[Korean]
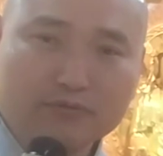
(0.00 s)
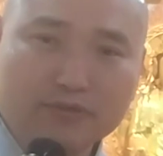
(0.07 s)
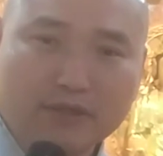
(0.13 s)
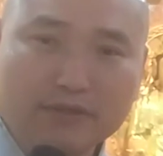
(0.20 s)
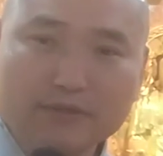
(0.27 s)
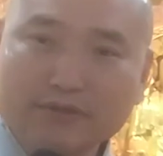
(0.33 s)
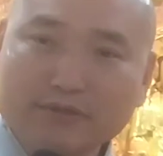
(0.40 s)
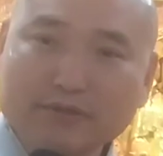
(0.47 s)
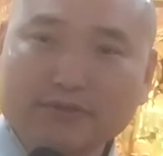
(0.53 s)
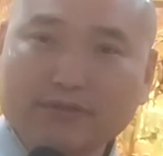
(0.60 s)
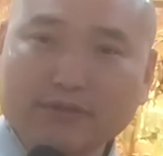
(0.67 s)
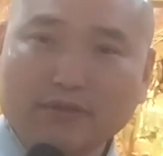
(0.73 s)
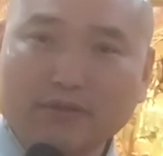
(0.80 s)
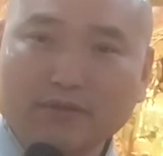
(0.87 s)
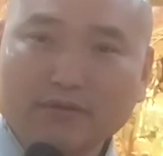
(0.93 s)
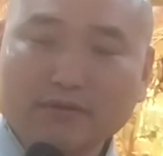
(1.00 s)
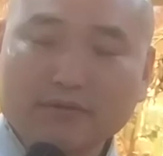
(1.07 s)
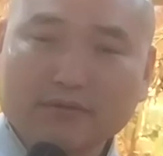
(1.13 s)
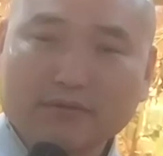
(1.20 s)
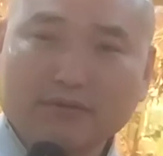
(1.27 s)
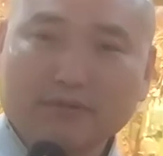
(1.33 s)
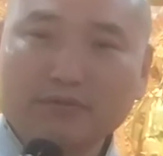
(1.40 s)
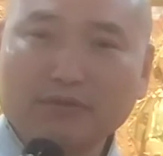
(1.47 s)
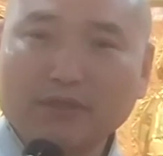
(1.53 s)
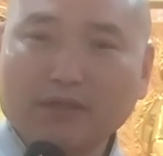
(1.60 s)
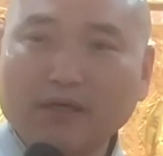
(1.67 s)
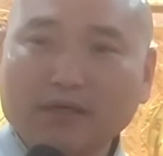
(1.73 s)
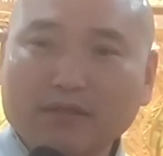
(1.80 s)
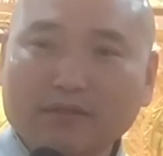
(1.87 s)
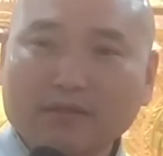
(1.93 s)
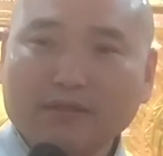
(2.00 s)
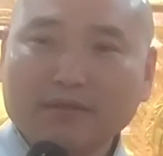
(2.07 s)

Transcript: 죄를 지었어. 그 죄가